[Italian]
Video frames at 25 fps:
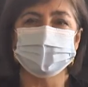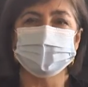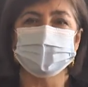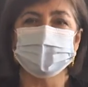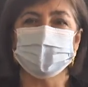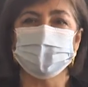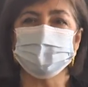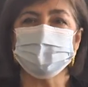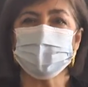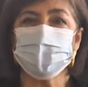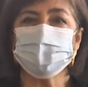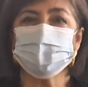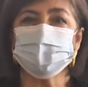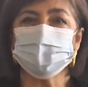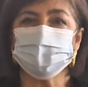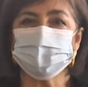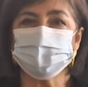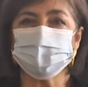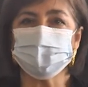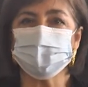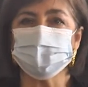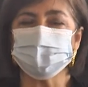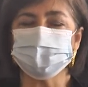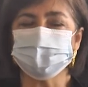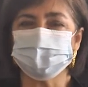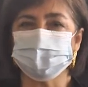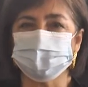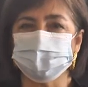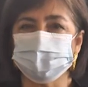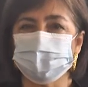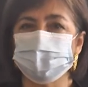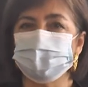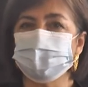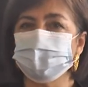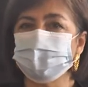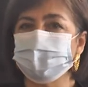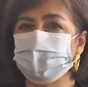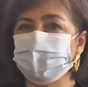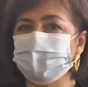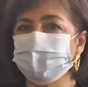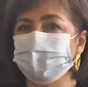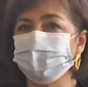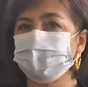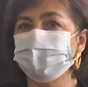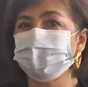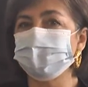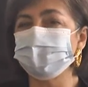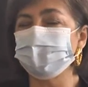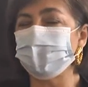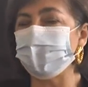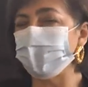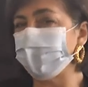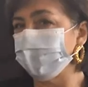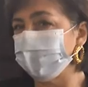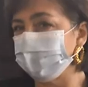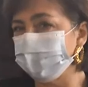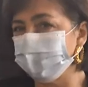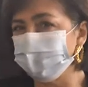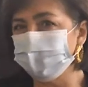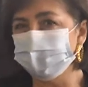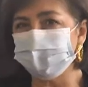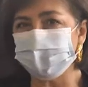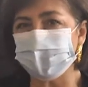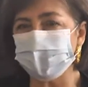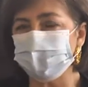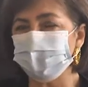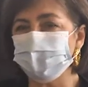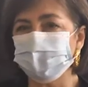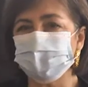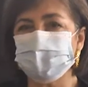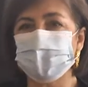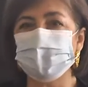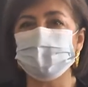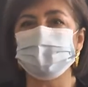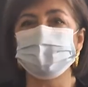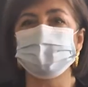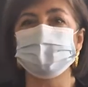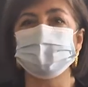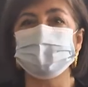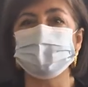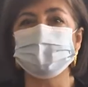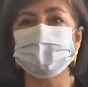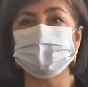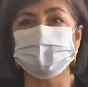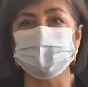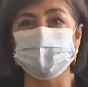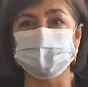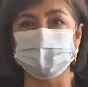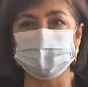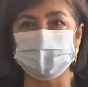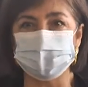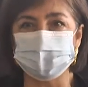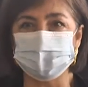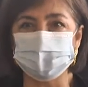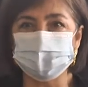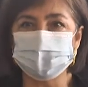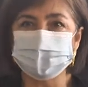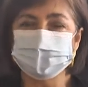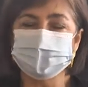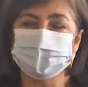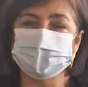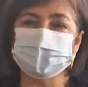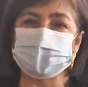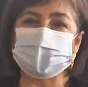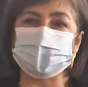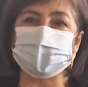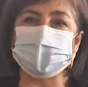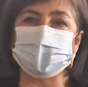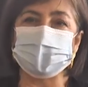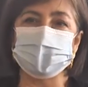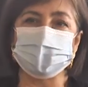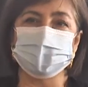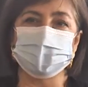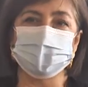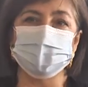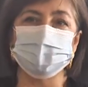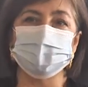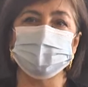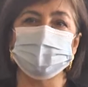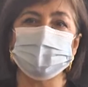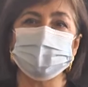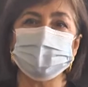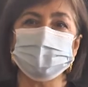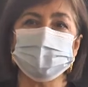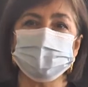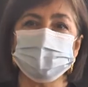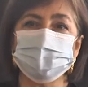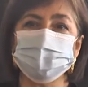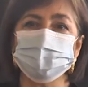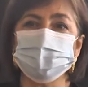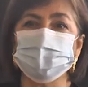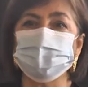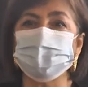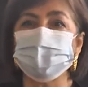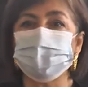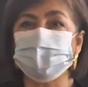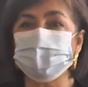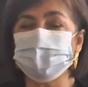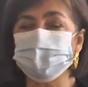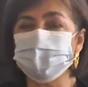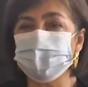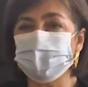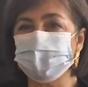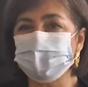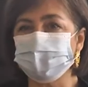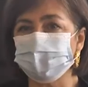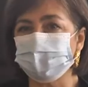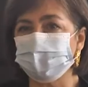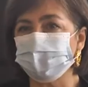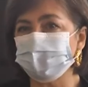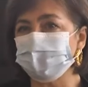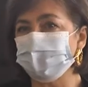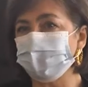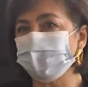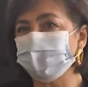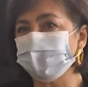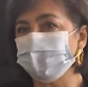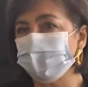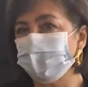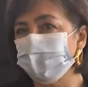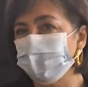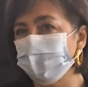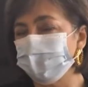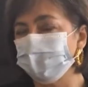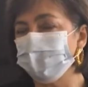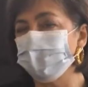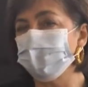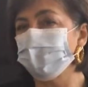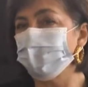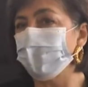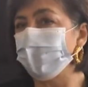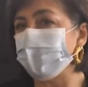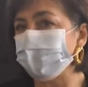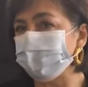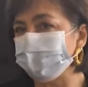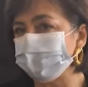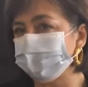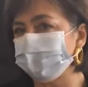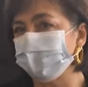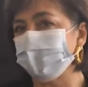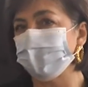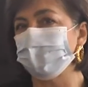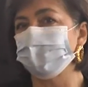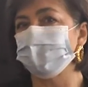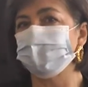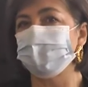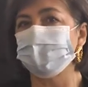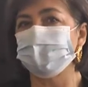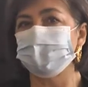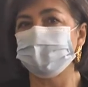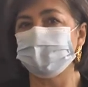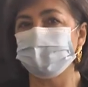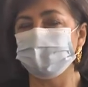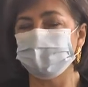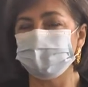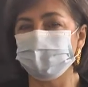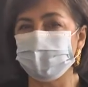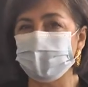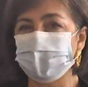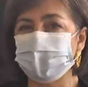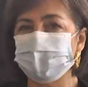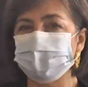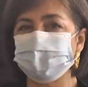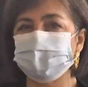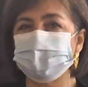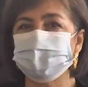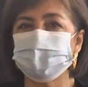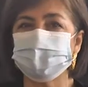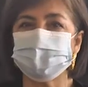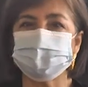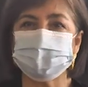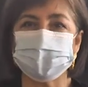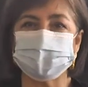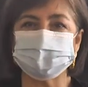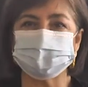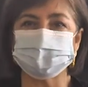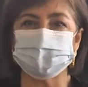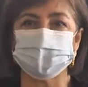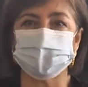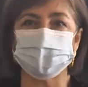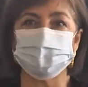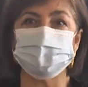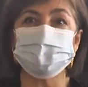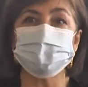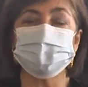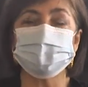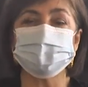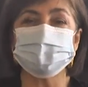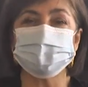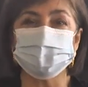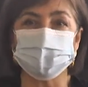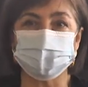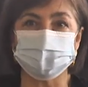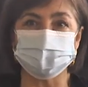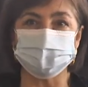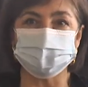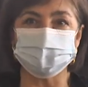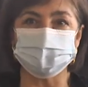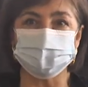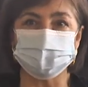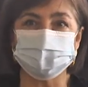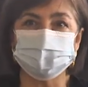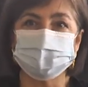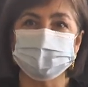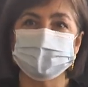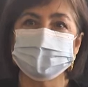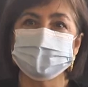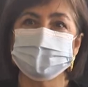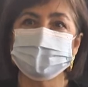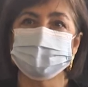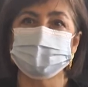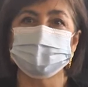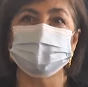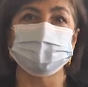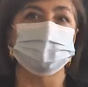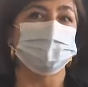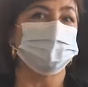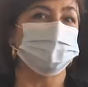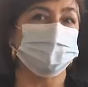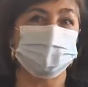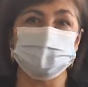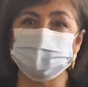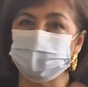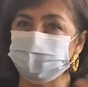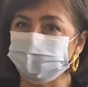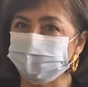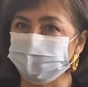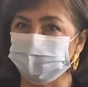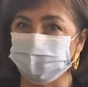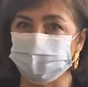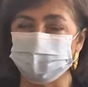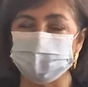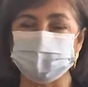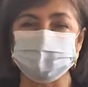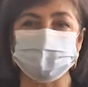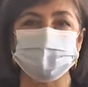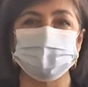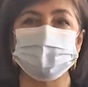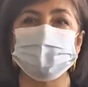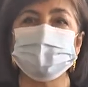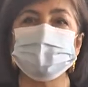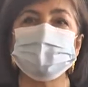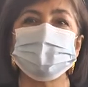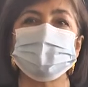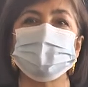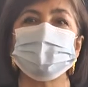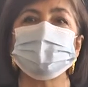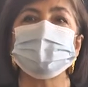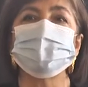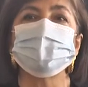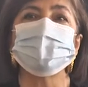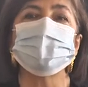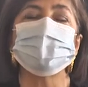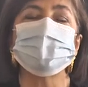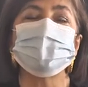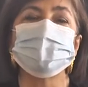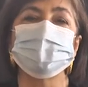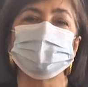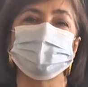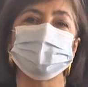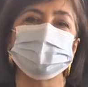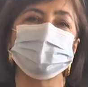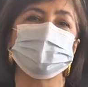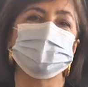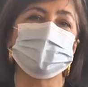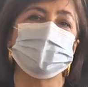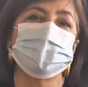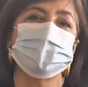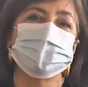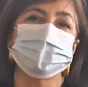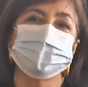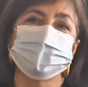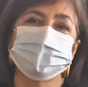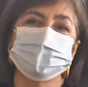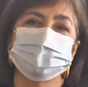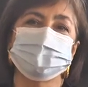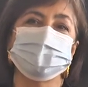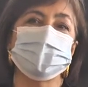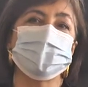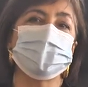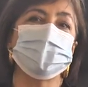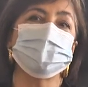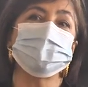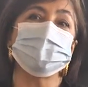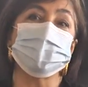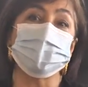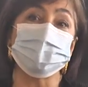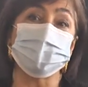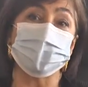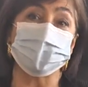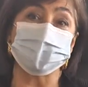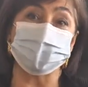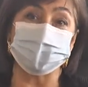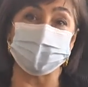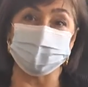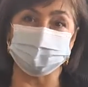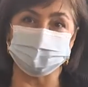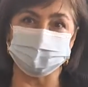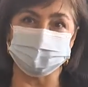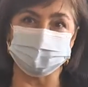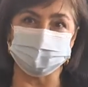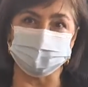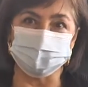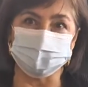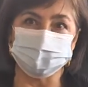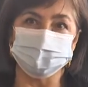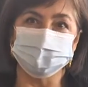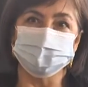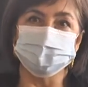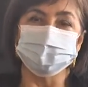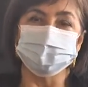abbiamo proposto dei modelli vari, vari modelli flessibili che in qualche modo permettono di mantenere più alta la percentuale di didattica in presenza eh, fino al 50% degli alunni della prima classe.